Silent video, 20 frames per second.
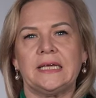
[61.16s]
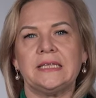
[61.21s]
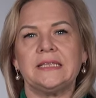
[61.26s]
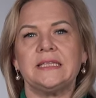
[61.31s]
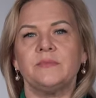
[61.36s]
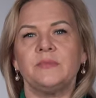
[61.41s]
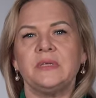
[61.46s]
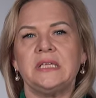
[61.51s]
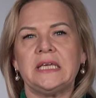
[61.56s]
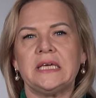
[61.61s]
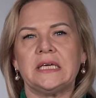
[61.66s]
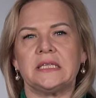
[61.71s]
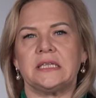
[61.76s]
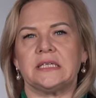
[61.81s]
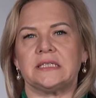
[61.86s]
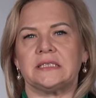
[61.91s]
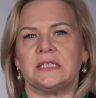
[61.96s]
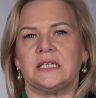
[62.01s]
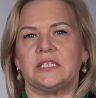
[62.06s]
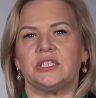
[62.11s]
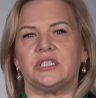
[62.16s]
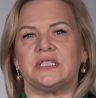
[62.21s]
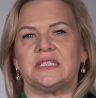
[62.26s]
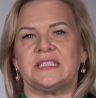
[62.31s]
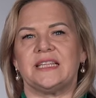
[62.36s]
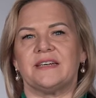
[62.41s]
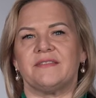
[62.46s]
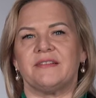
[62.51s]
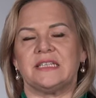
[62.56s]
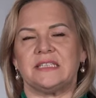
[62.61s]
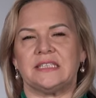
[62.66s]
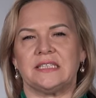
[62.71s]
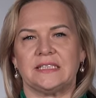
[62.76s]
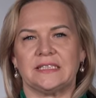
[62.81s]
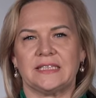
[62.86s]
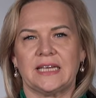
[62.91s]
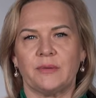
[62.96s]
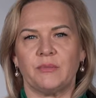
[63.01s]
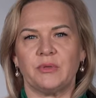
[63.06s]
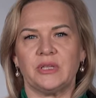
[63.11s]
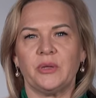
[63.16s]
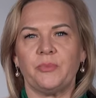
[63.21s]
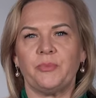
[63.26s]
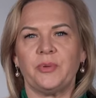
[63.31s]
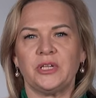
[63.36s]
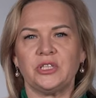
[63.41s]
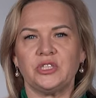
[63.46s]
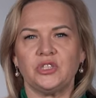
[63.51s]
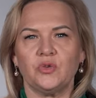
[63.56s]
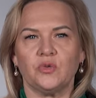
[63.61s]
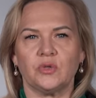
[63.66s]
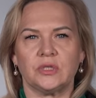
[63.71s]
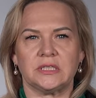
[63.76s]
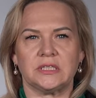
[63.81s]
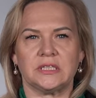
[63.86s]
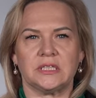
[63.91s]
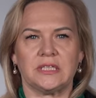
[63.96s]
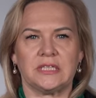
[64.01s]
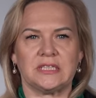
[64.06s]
лет им нет, а значит сдавать экзамены придется,